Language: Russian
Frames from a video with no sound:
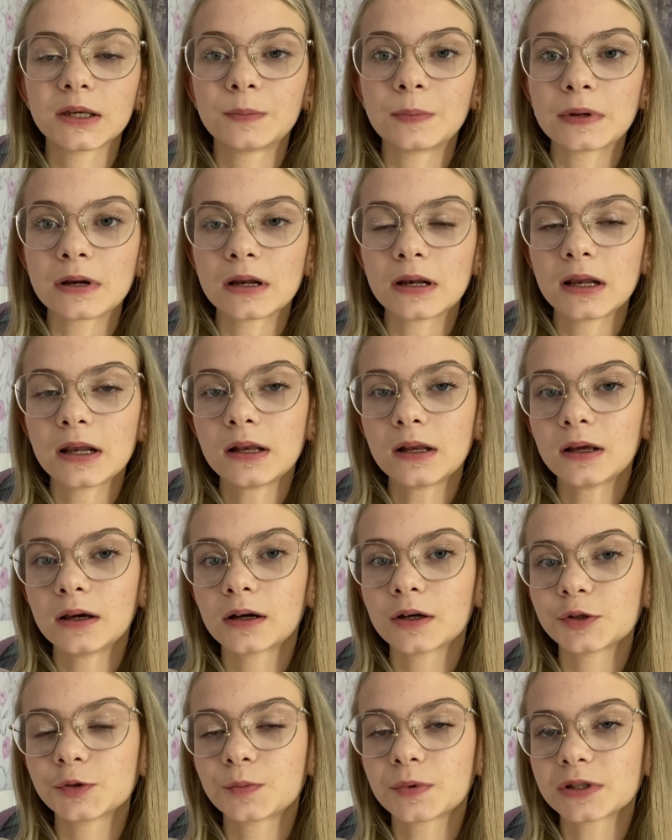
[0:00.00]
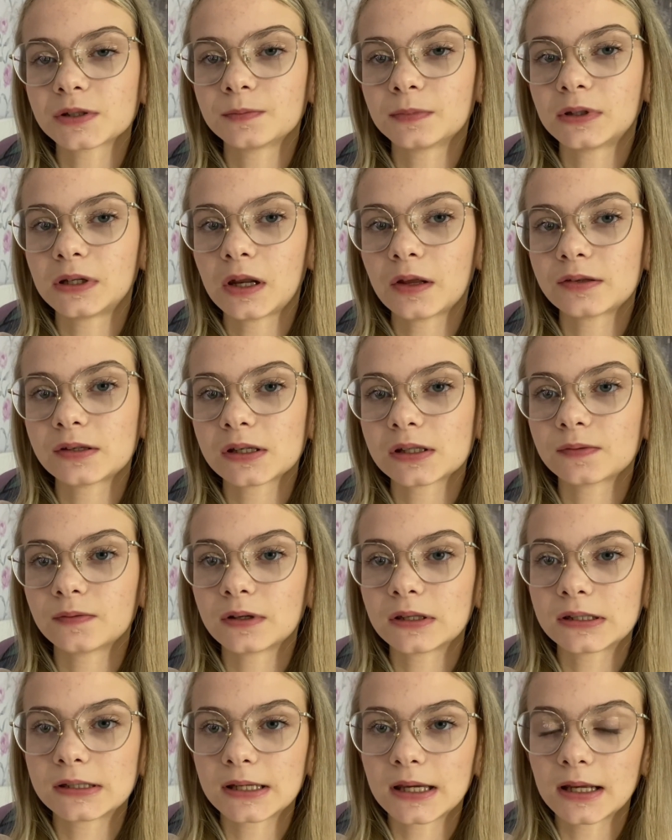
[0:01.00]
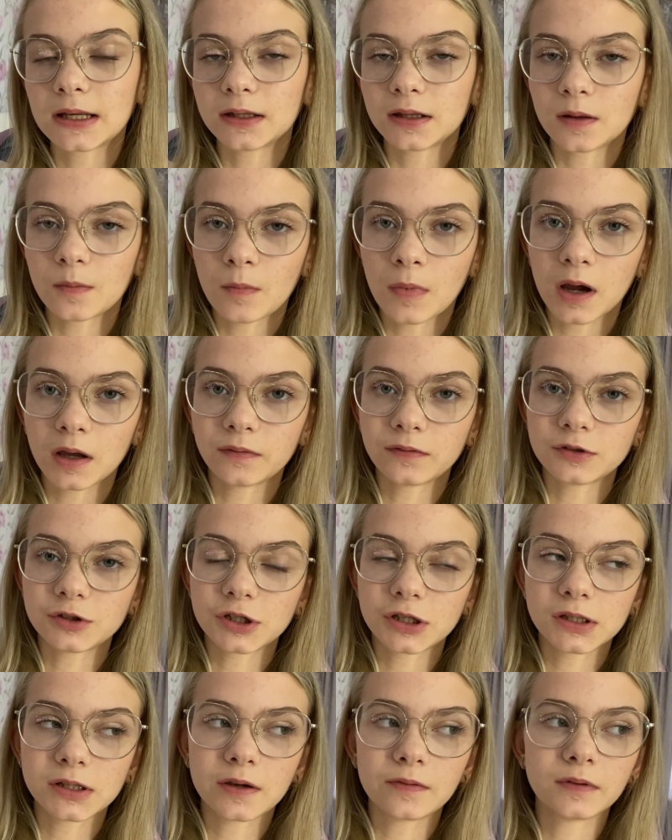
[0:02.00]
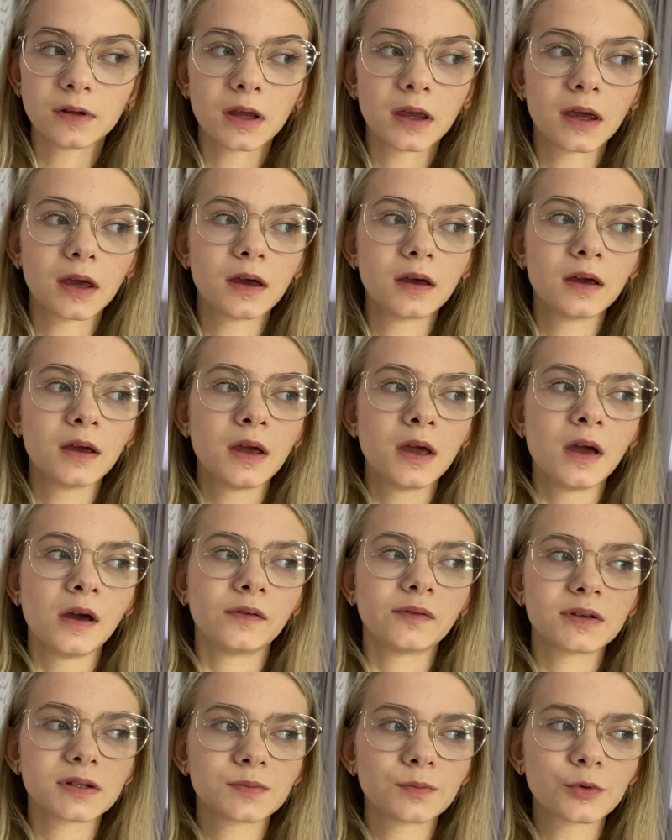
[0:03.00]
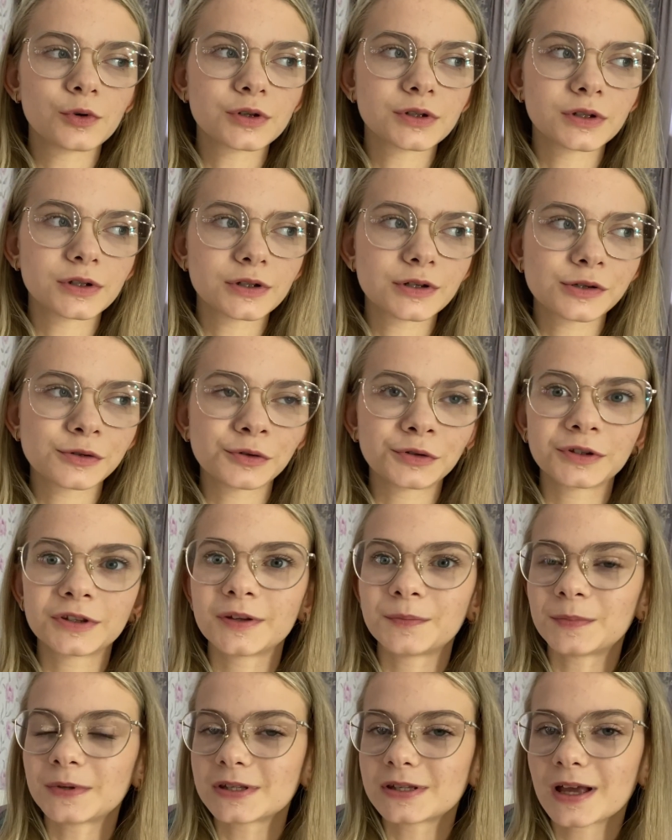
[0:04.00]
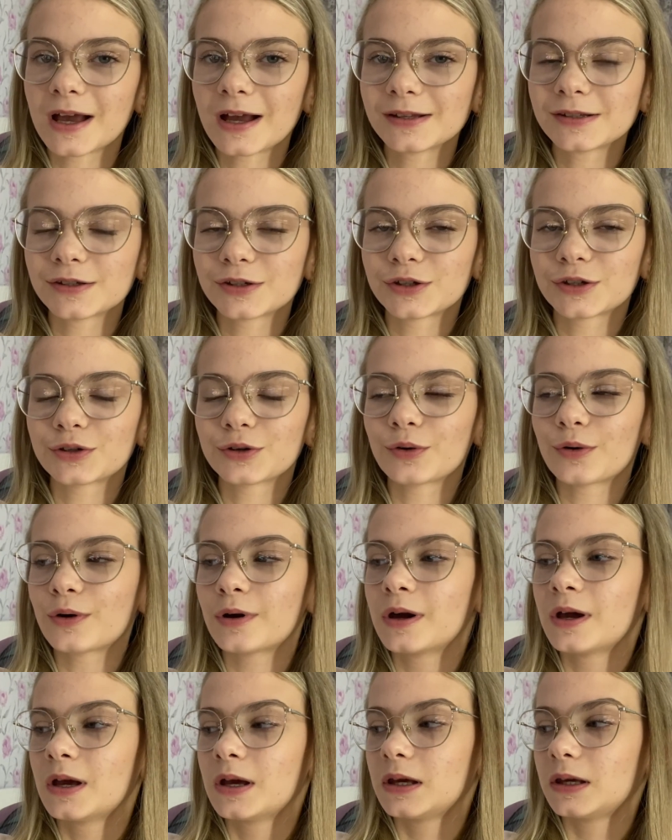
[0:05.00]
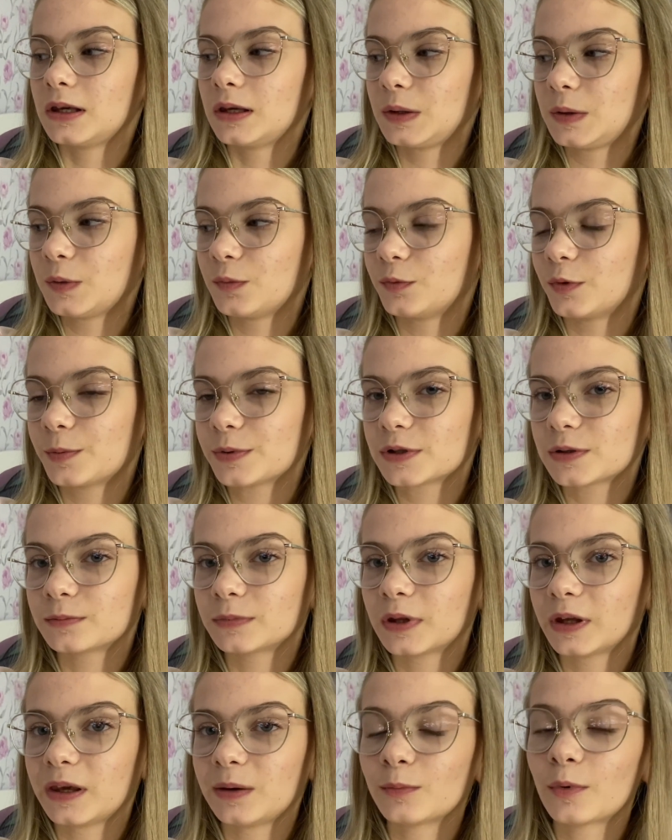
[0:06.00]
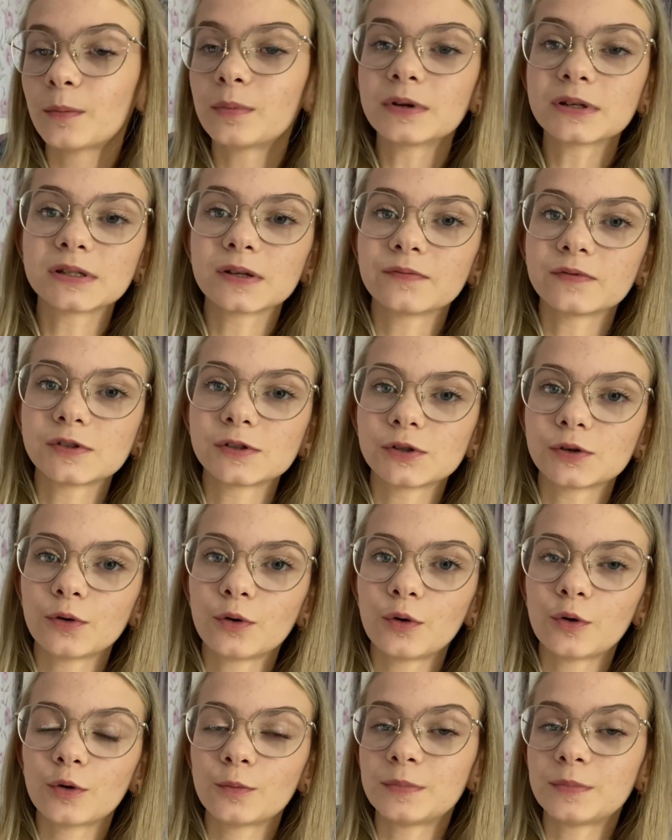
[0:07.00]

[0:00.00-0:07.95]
параллельно я хочу просмотреть все свои цели на мае в ежедневнике, возможно, что-то дописать еще и, в общем, таким образом все